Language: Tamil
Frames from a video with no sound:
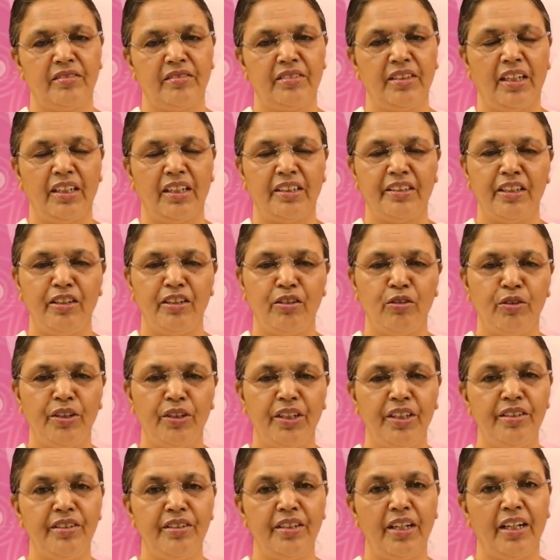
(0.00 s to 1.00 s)
சகஜ
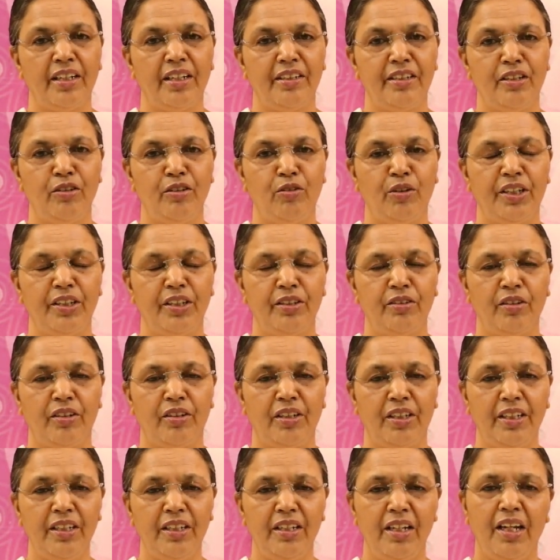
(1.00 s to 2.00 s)
யோகி சகஜ யோகி
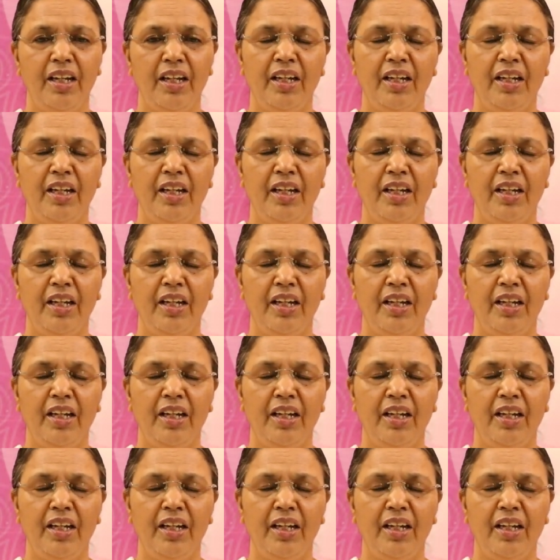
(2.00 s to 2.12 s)
சொல்லி